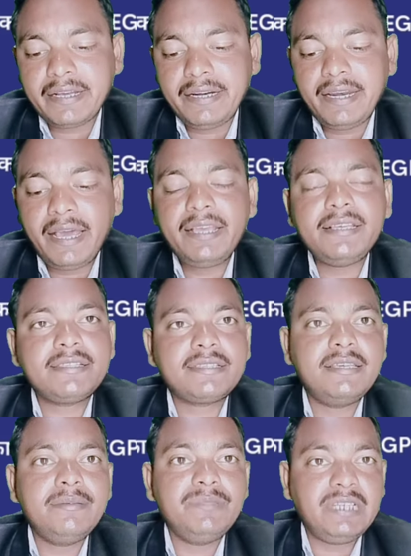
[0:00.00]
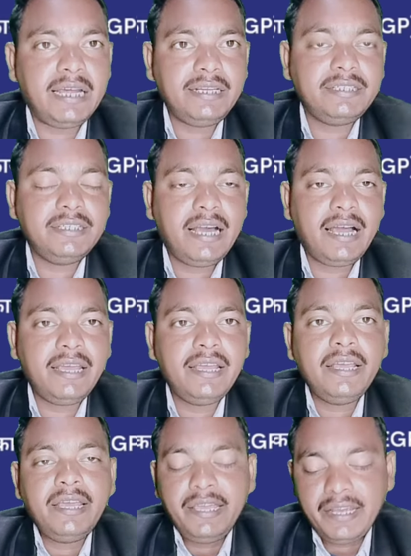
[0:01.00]
एक नए नई स्कीम जारी किया है
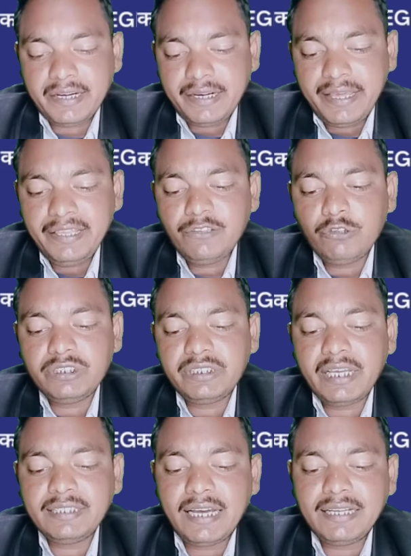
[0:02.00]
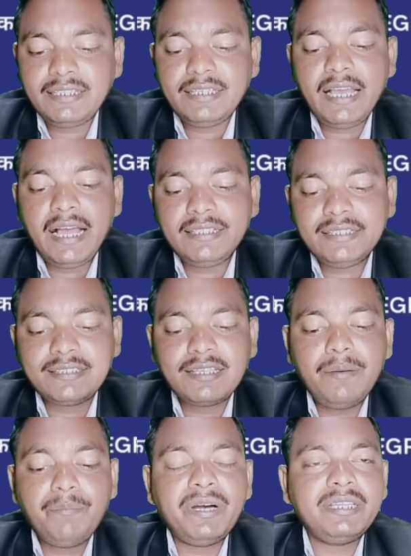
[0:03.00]
एक नई योजना जारी किया है
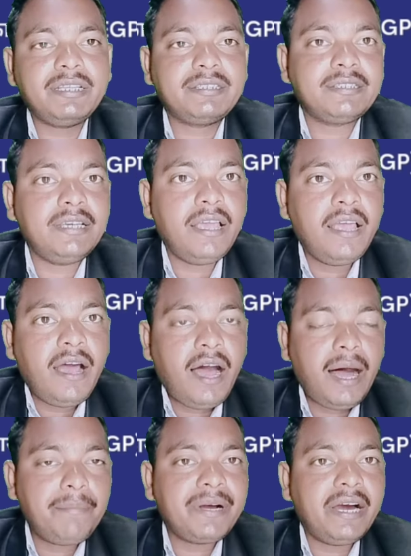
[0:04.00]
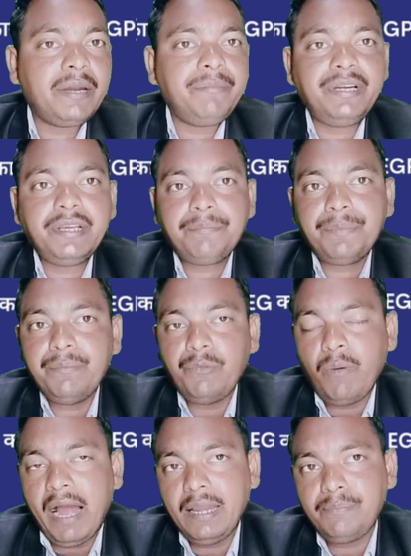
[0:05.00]
जिसके मदद से आप घर बैठे अपने
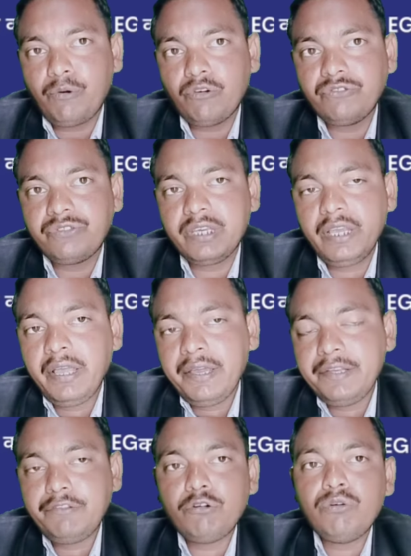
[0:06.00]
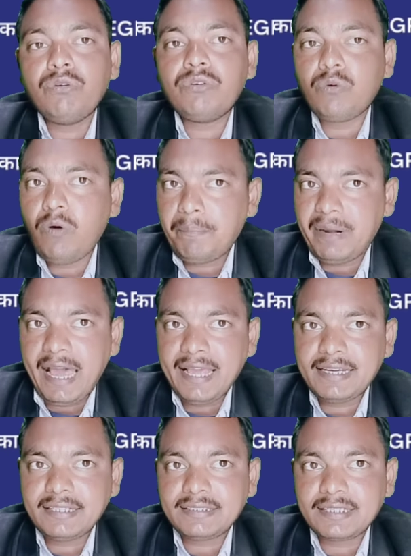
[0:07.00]
मोबाइल फ़ोन से इस लोन को
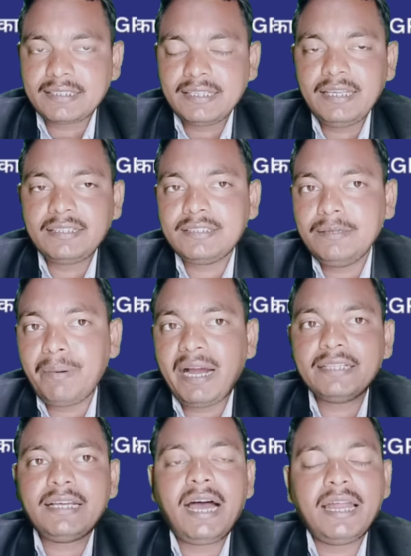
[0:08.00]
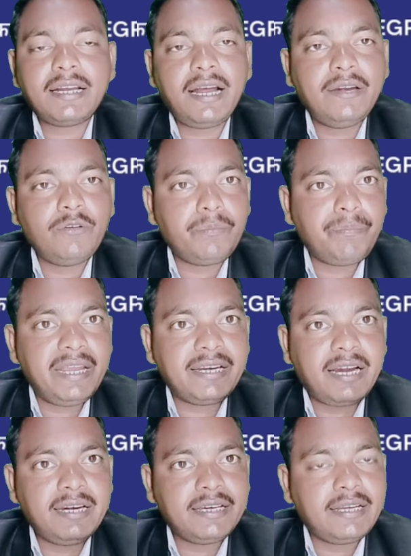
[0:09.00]
अप्लाई कर सकते हैं सिर्फ आधार कार्ड और
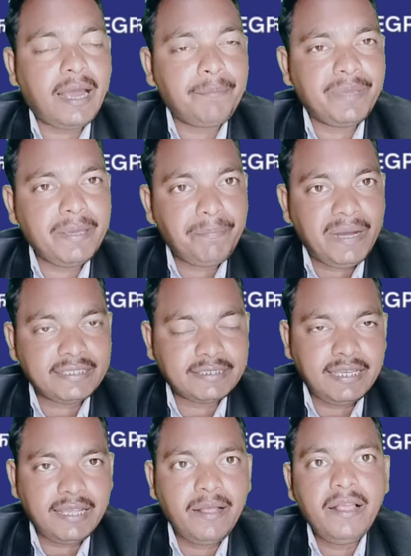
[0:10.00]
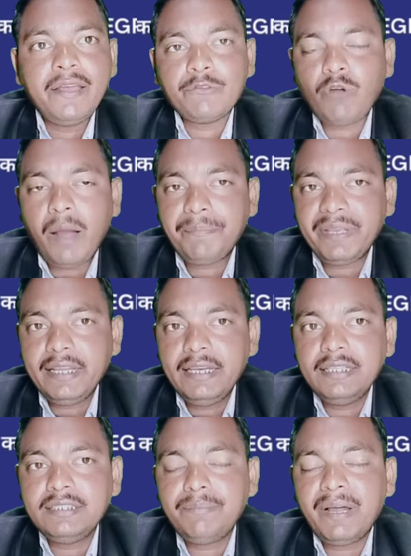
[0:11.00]
पैन कार्ड अगर आपके पास है तो आप
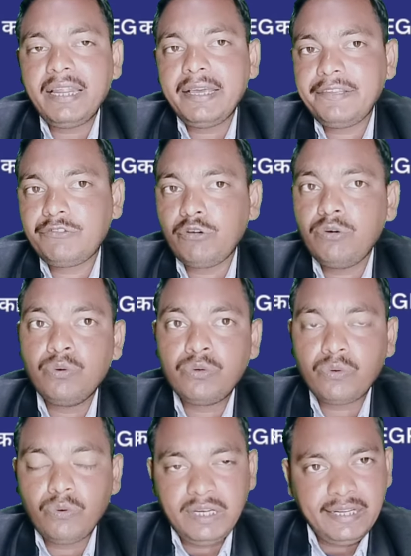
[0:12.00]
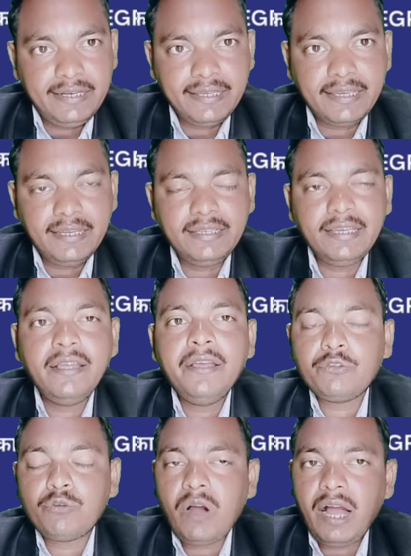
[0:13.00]
एलिजिबल हैं इस लोन को लेने के लिए
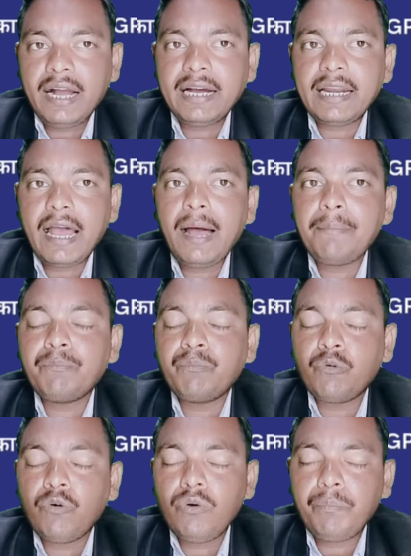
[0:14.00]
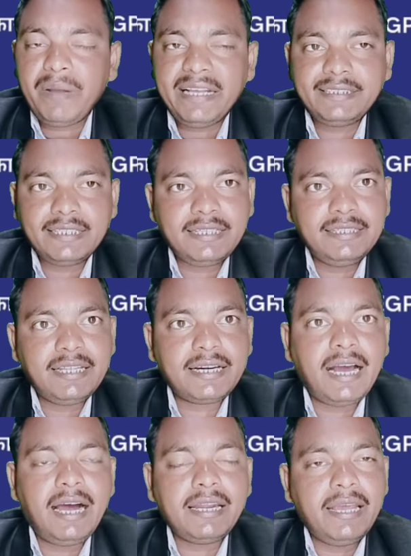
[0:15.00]
तो अगर आप आपको पैसे की
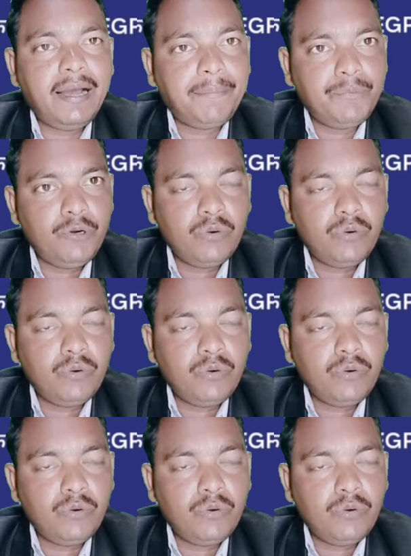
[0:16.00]
दरकार है आप